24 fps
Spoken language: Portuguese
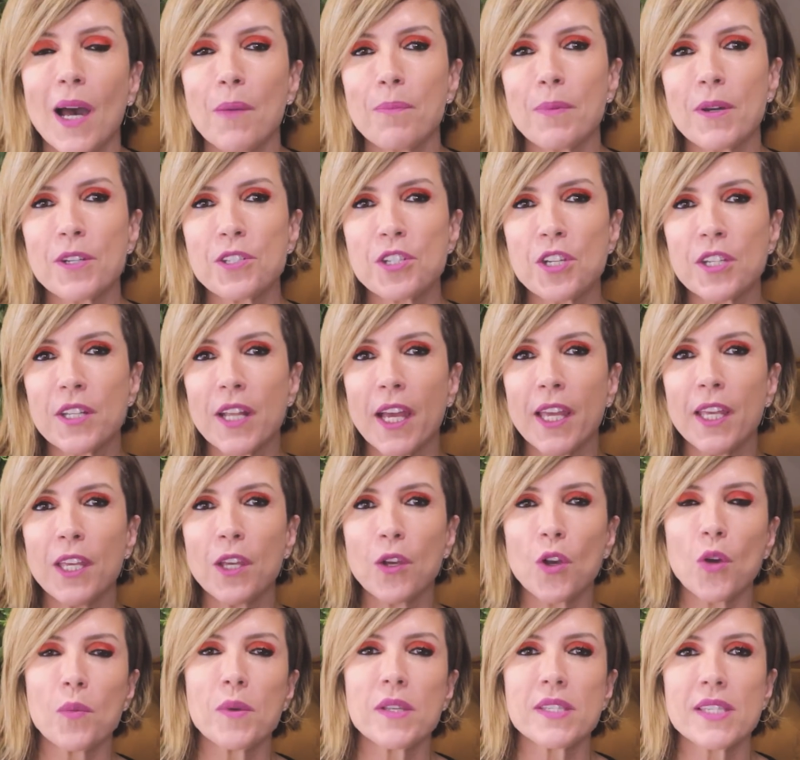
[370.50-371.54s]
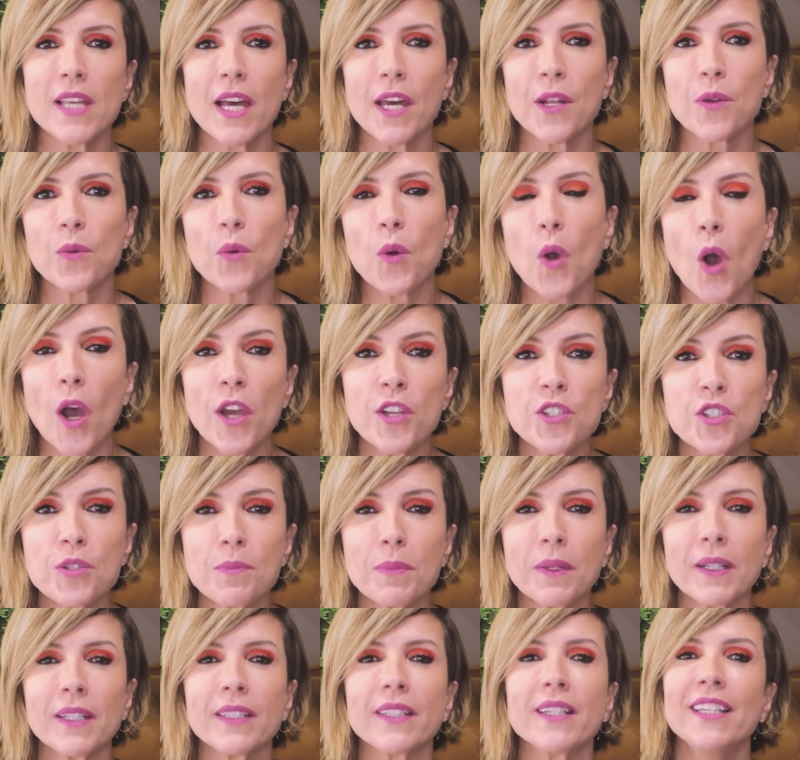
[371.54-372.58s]
A partir daí começaram o corre de
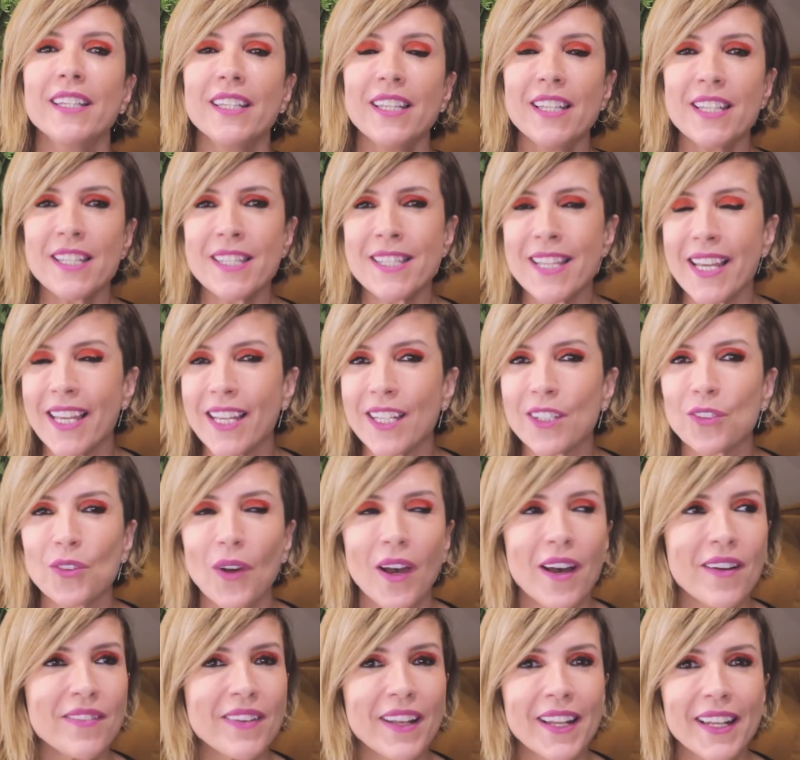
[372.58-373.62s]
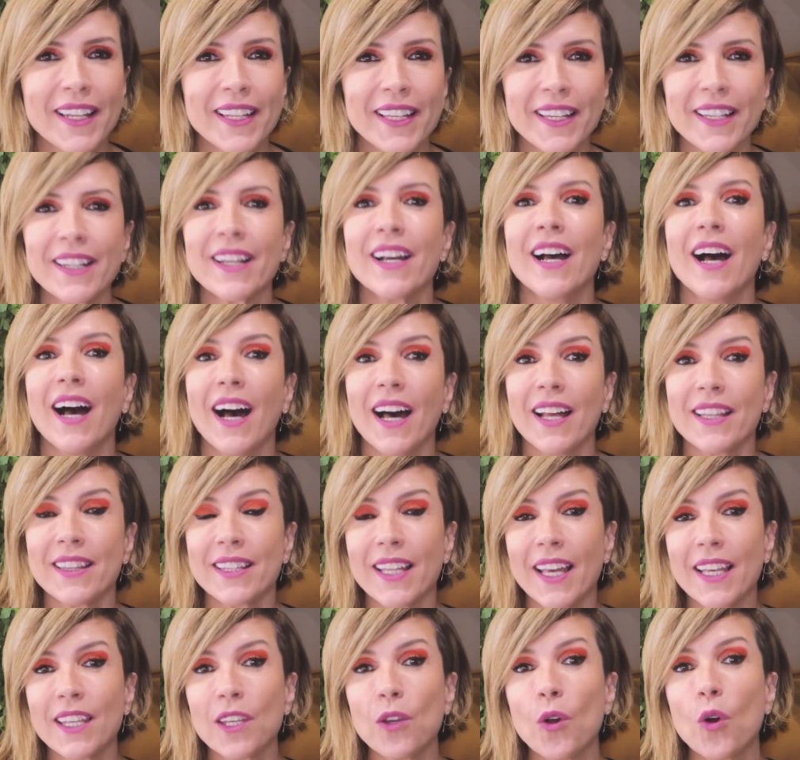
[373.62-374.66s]
banda, ensaiando a valer,
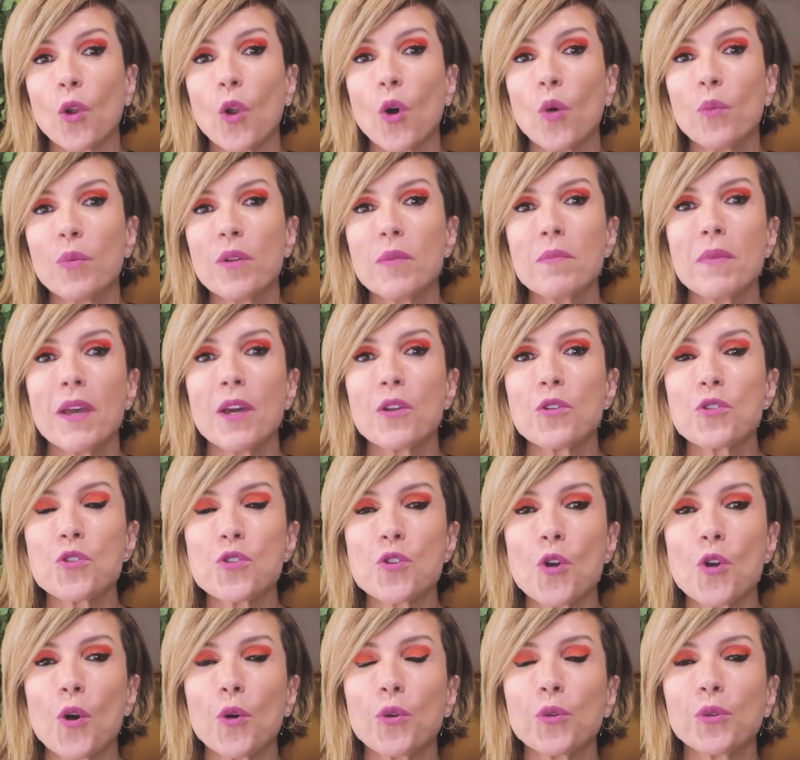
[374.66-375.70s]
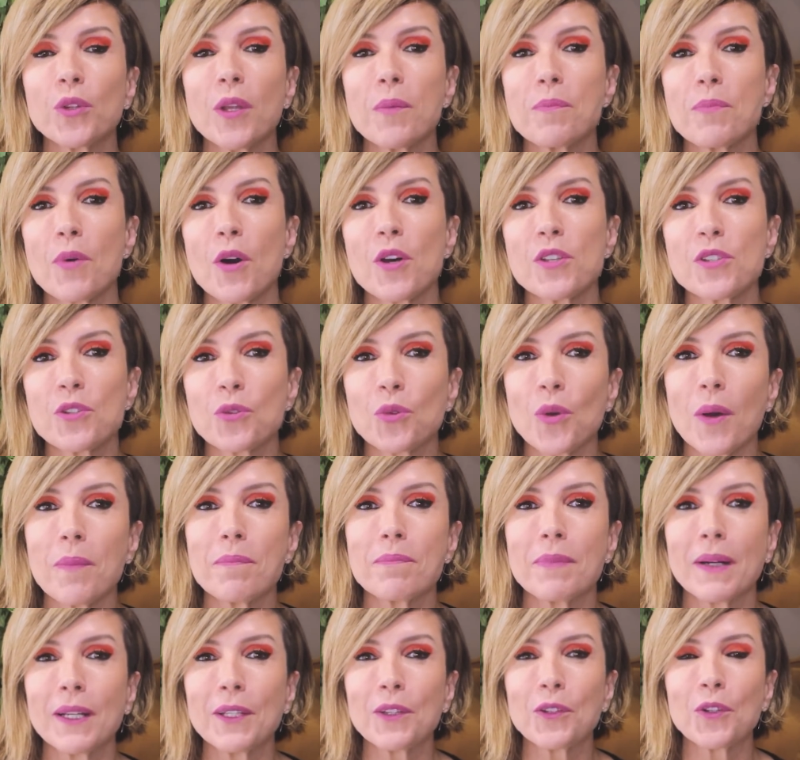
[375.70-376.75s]
até que rolou o primeiro show num depósito
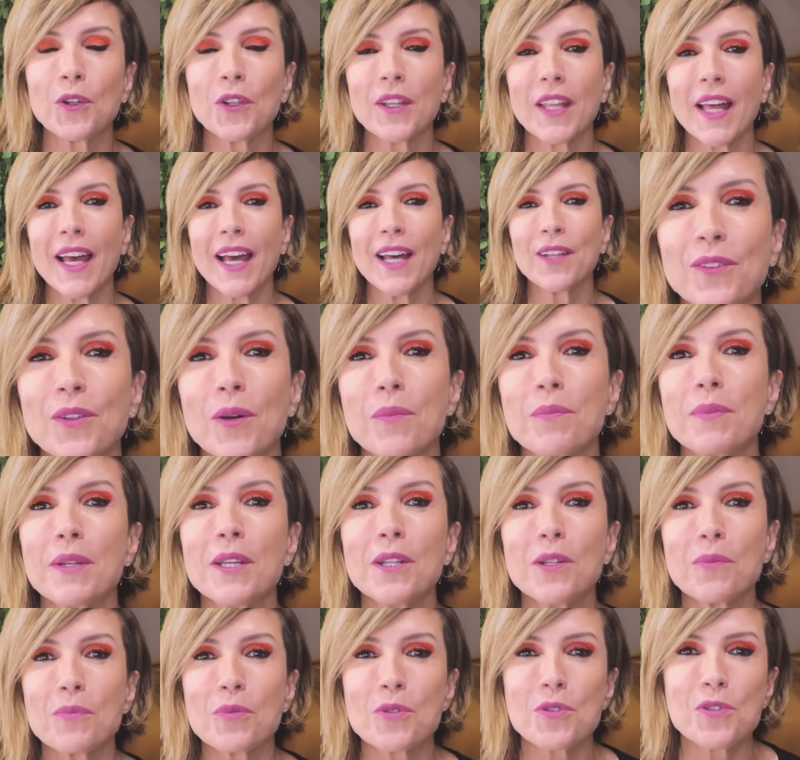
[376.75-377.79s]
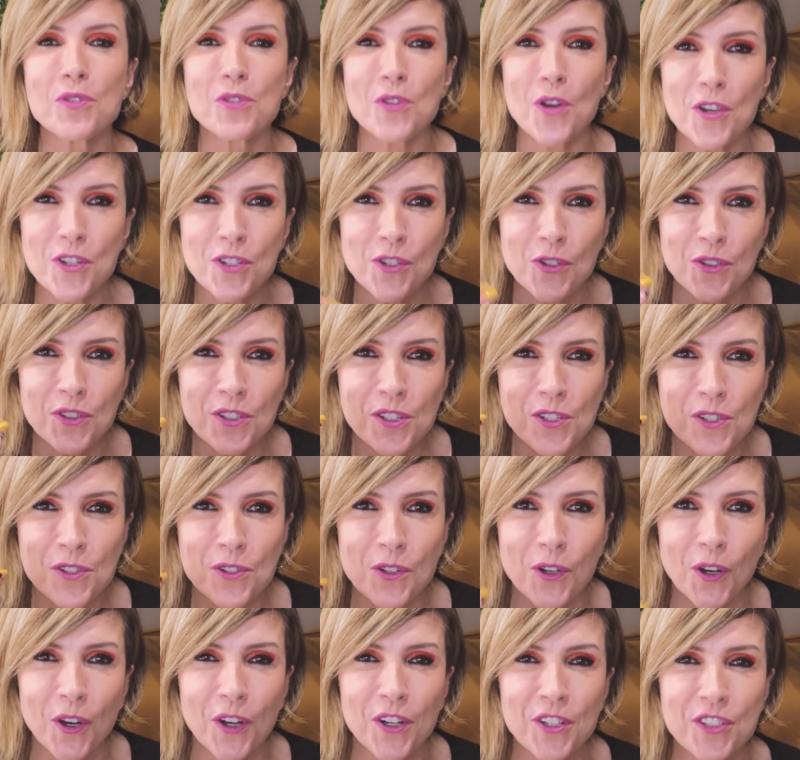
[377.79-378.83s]
abandonado, abrindo para o Social
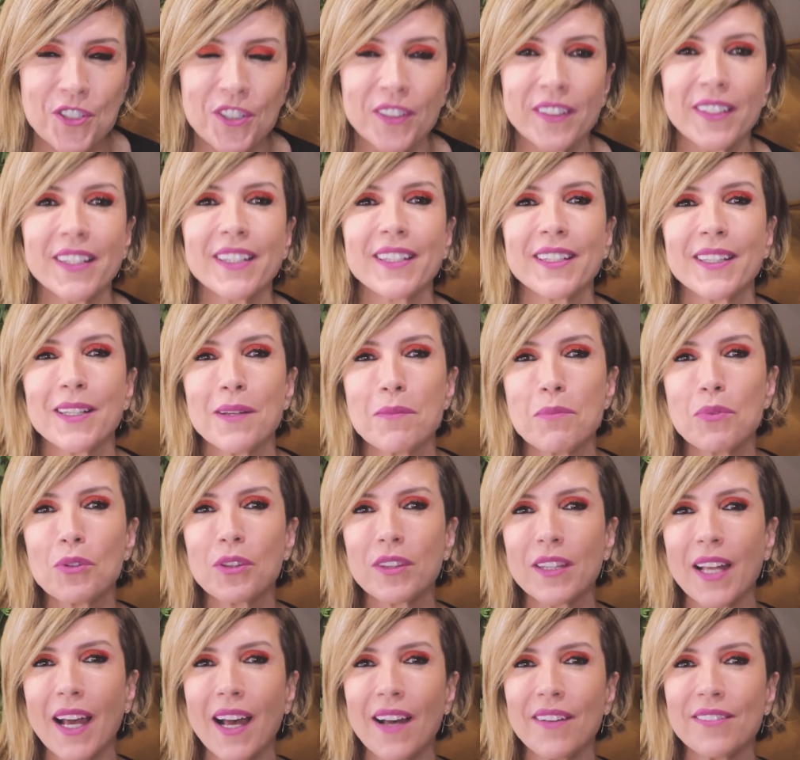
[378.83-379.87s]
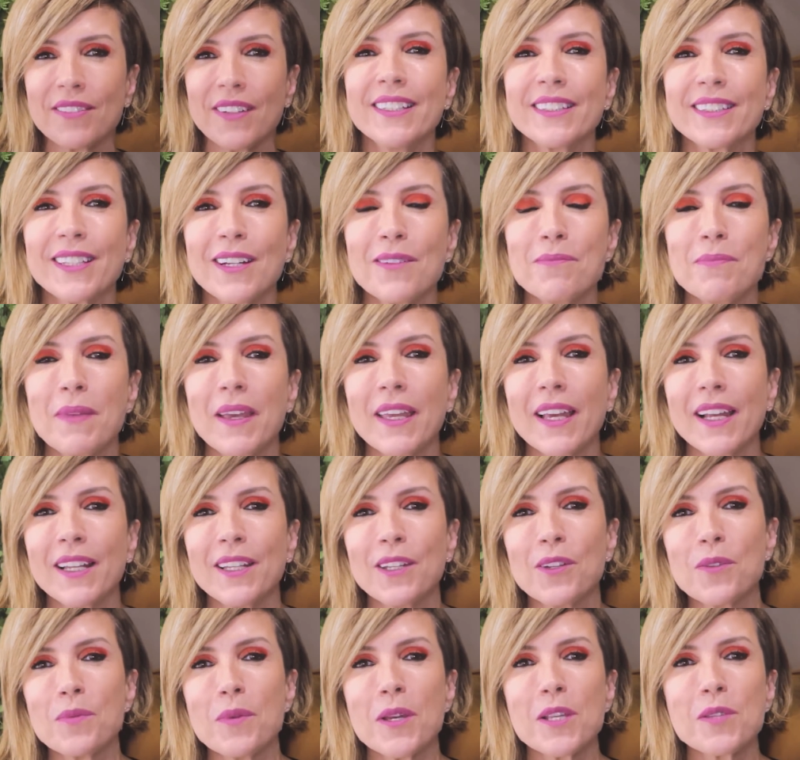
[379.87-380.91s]
Distortion, né, que debutava também
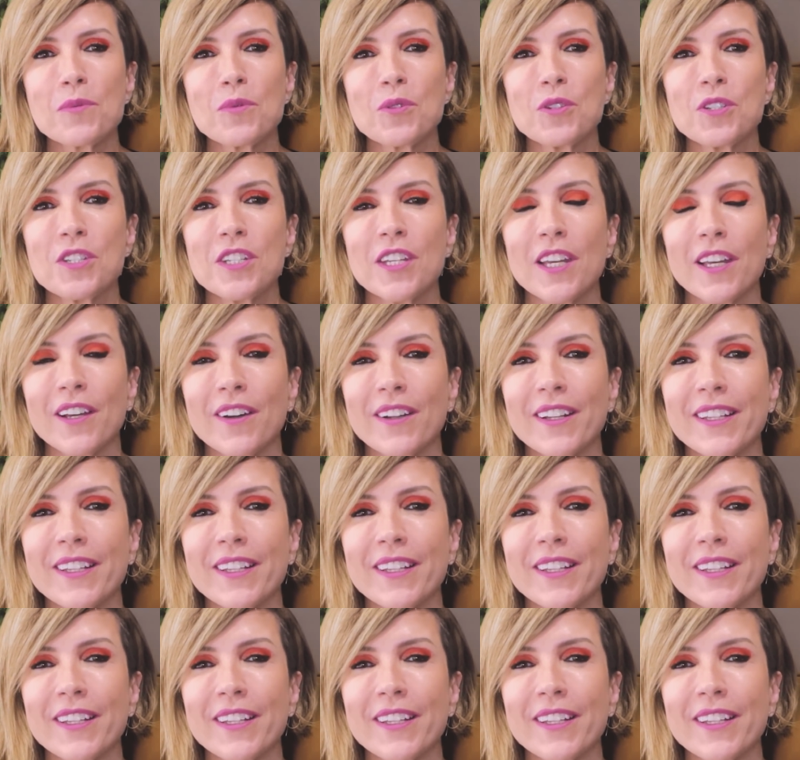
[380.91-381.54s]
ali no mesmo dia.